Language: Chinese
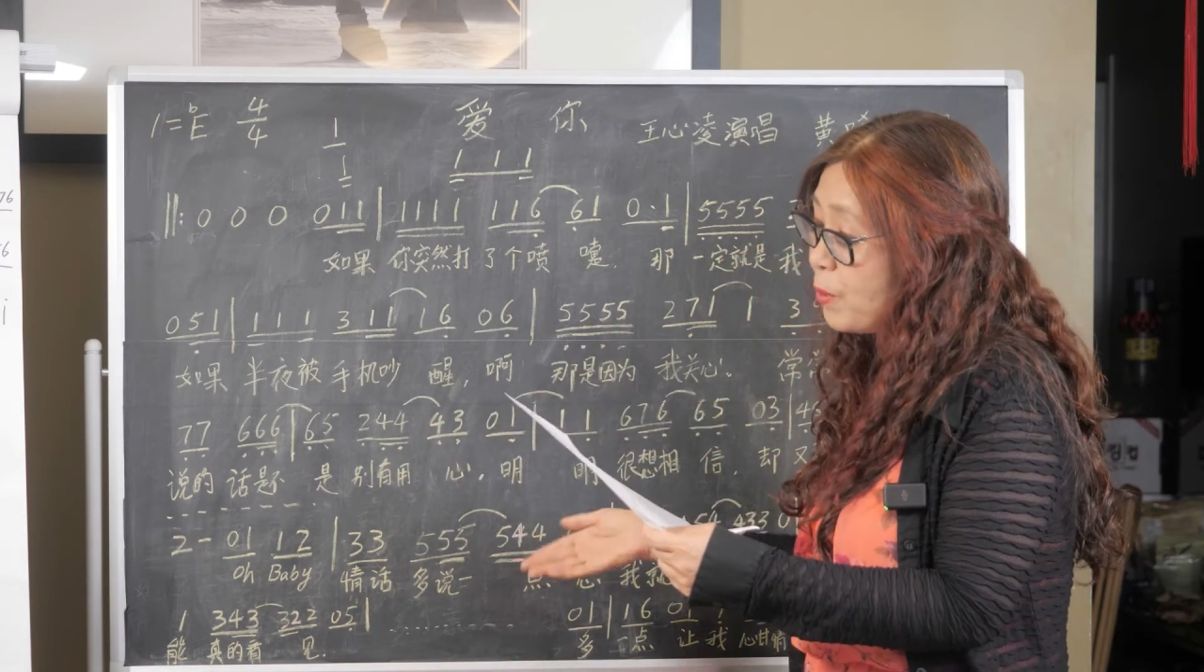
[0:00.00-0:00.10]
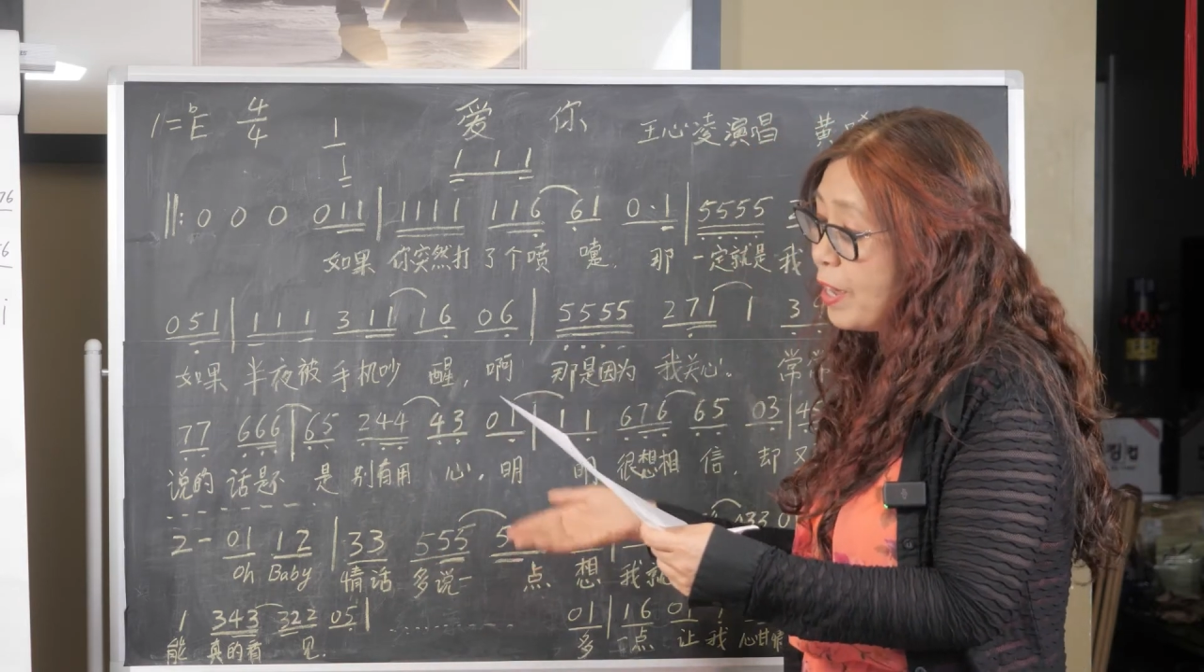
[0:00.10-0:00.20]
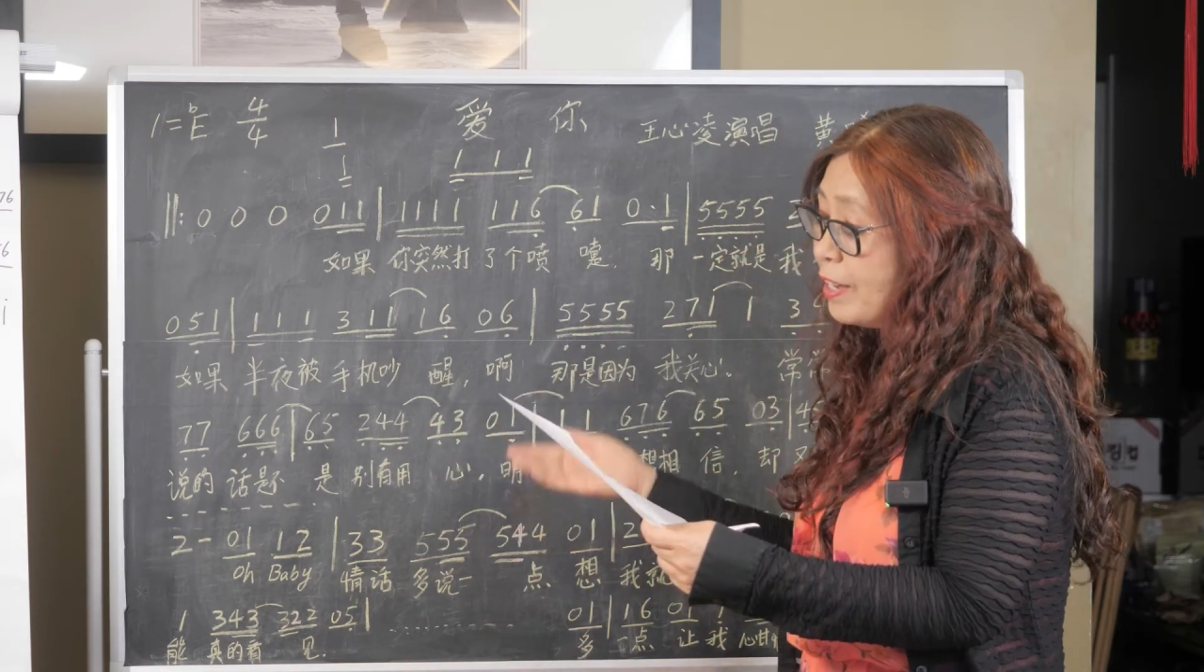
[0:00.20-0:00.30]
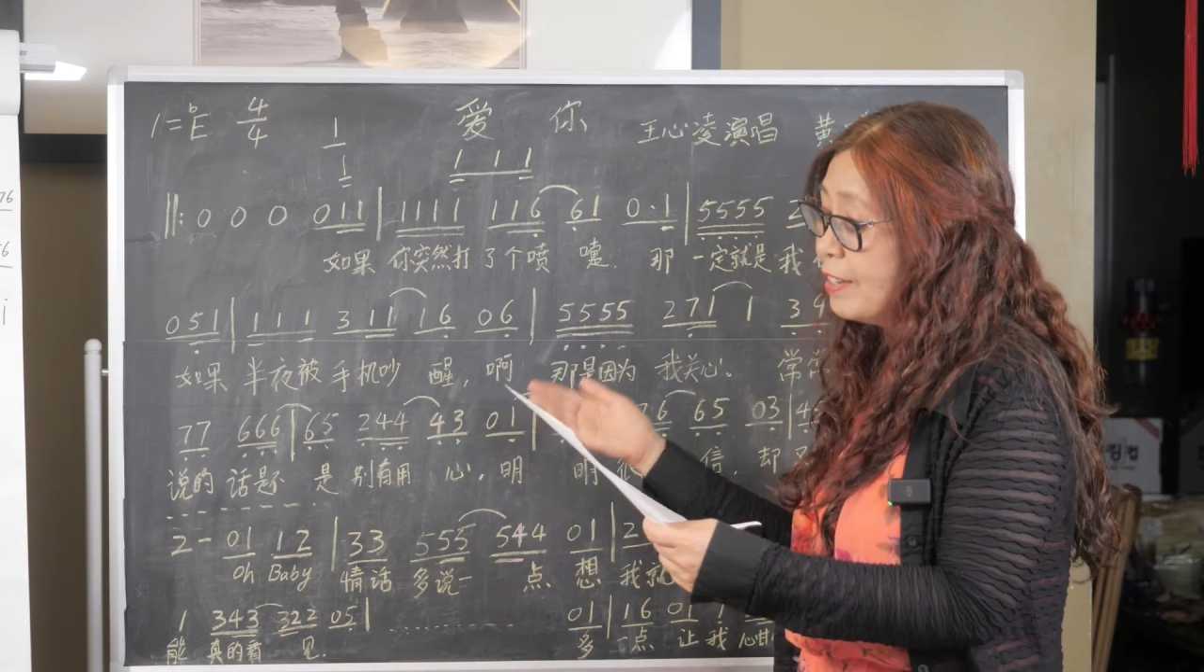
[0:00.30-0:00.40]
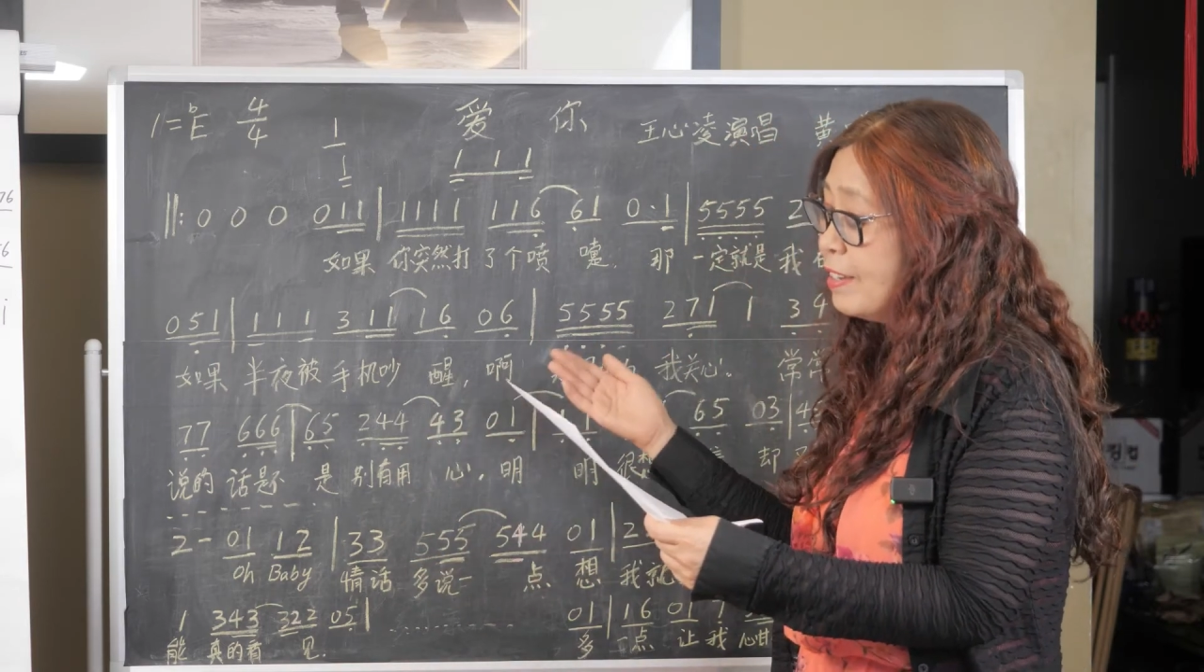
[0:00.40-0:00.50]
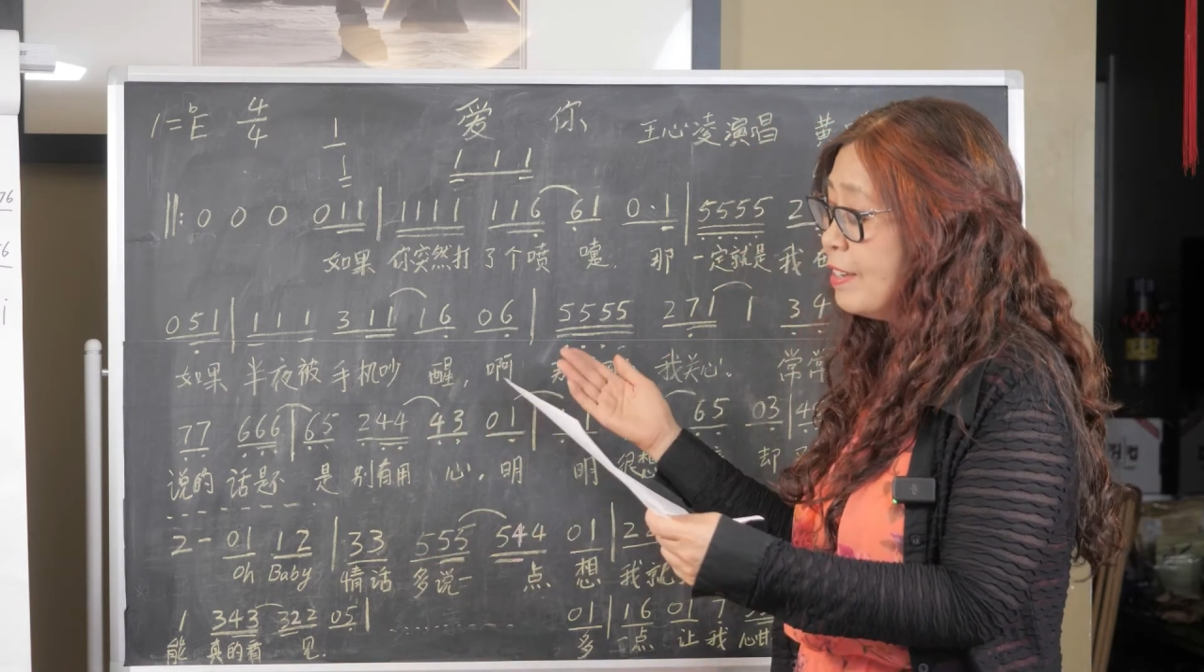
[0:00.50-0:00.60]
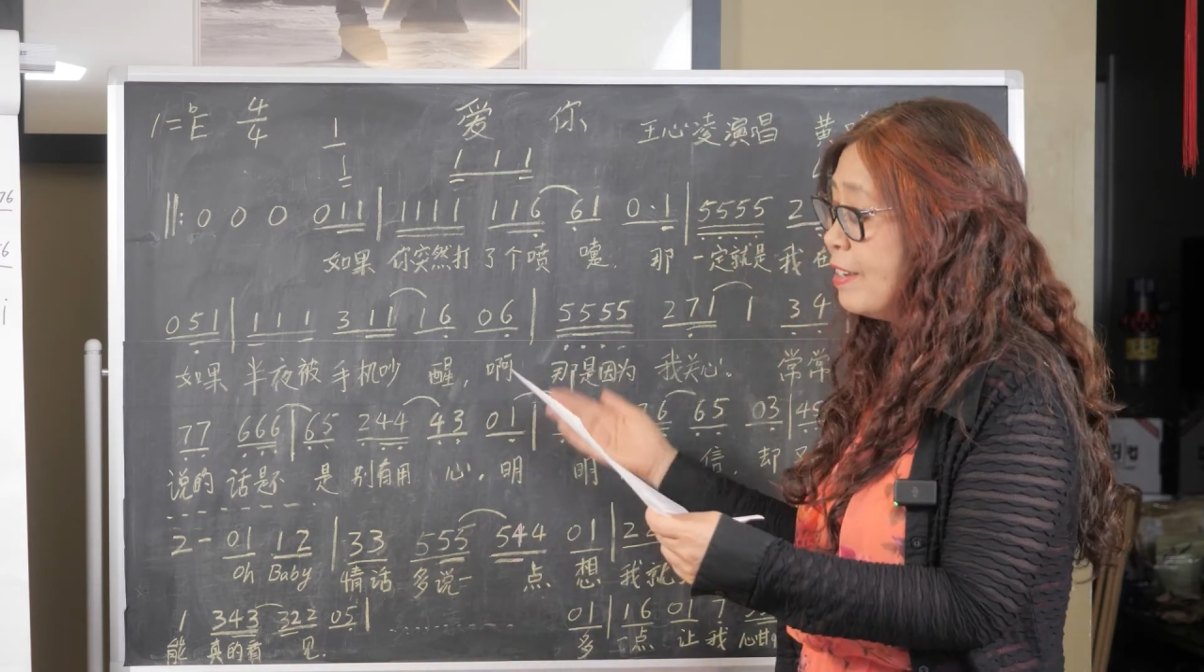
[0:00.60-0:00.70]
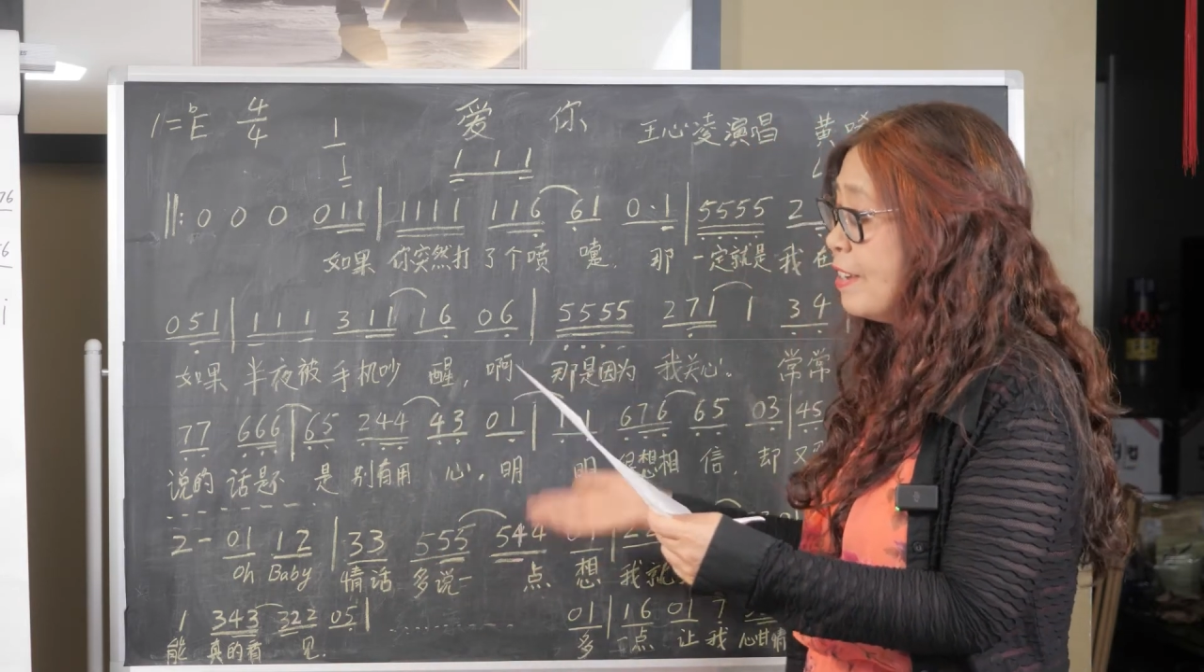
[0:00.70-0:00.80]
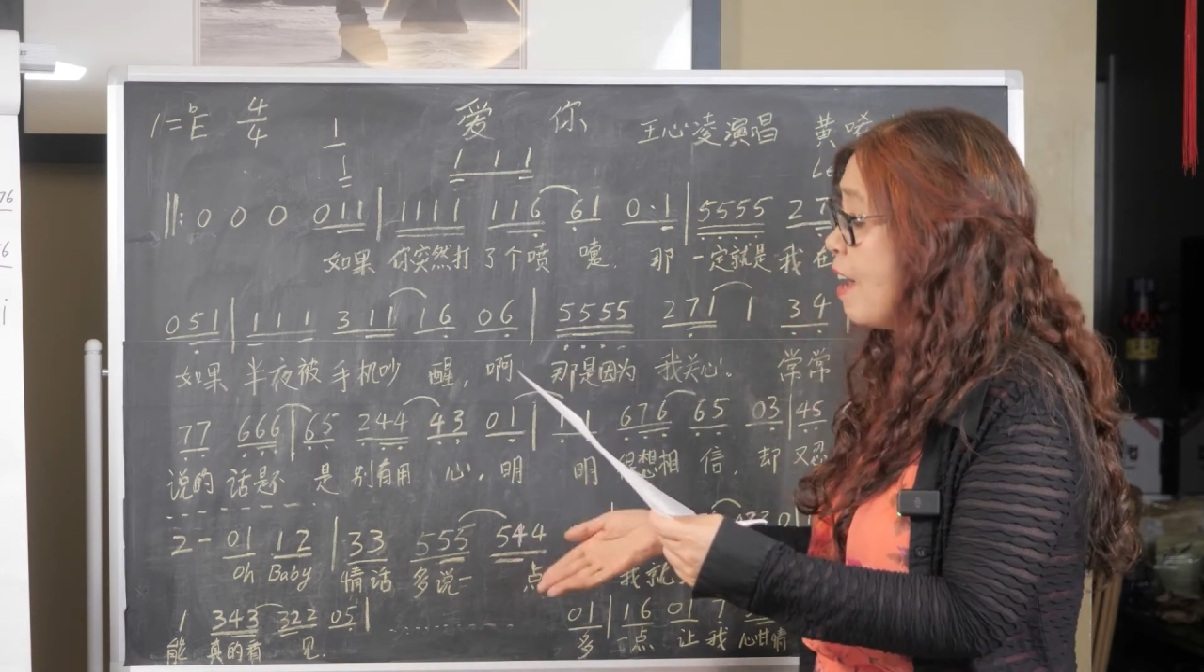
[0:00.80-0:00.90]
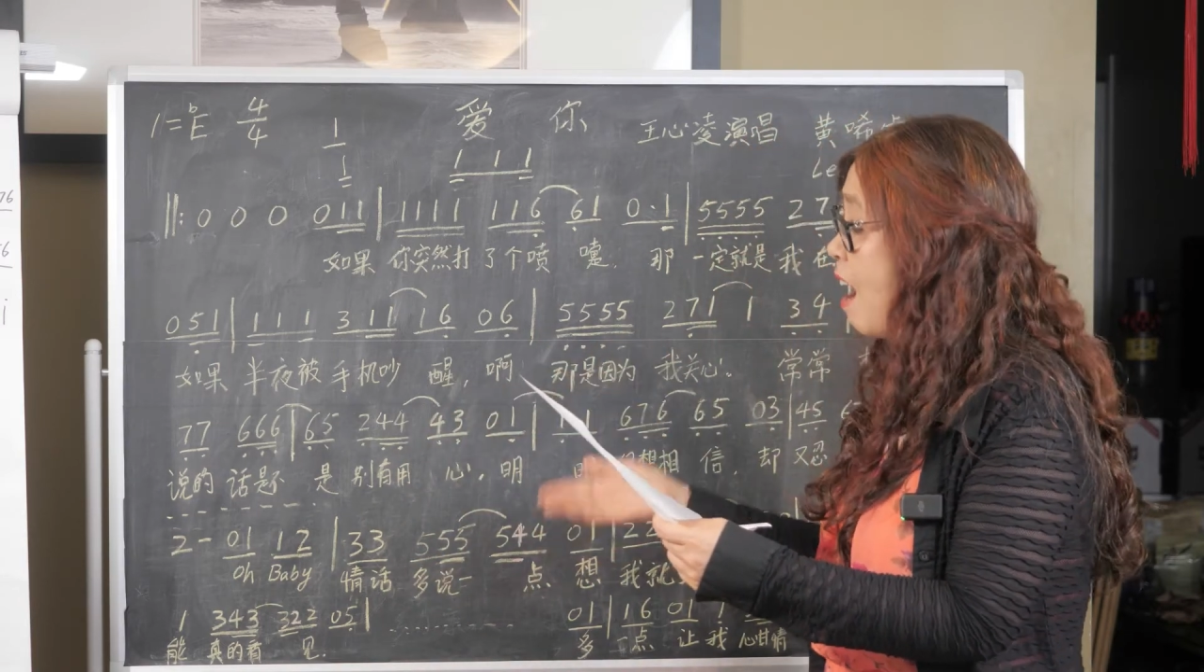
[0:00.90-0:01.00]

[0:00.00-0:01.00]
唯一？